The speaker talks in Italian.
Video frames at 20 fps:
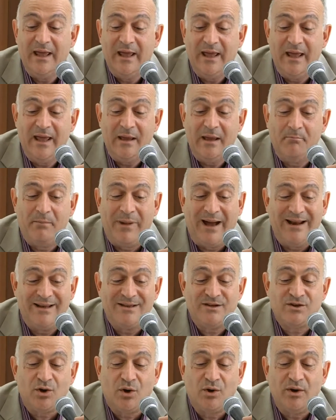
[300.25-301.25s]
eh,
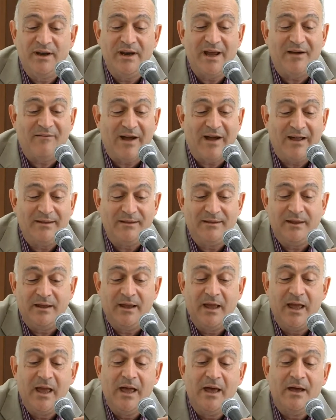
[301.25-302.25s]
balzo in
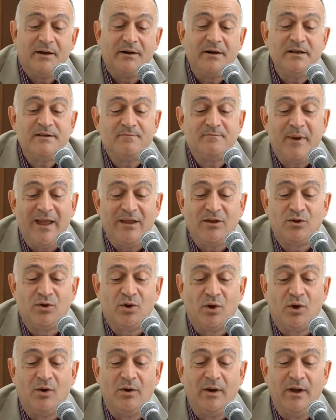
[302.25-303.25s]
avanti
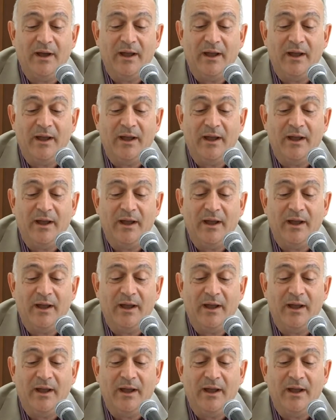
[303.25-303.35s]
rispetto